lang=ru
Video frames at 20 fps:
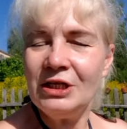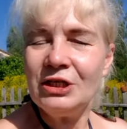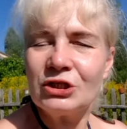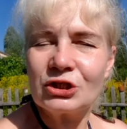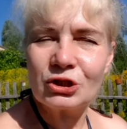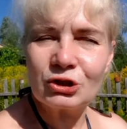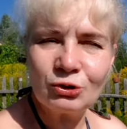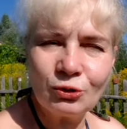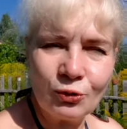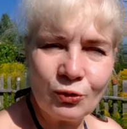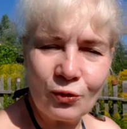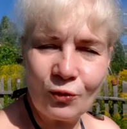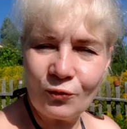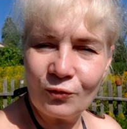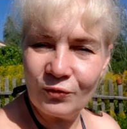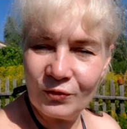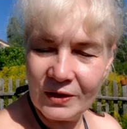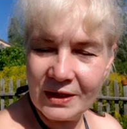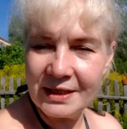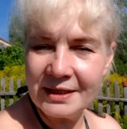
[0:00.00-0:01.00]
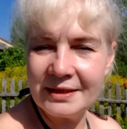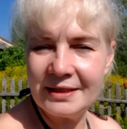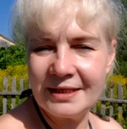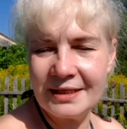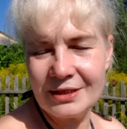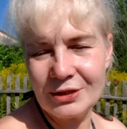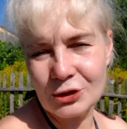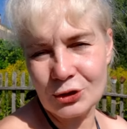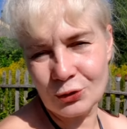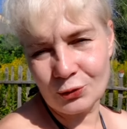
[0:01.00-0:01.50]
что выгодно
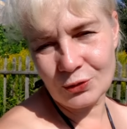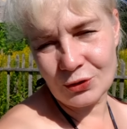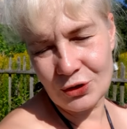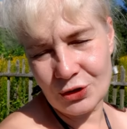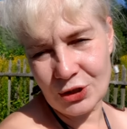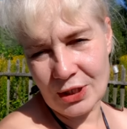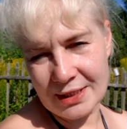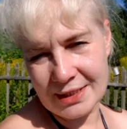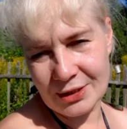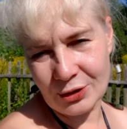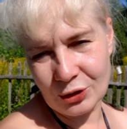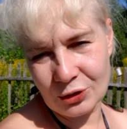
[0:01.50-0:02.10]
и что сейчас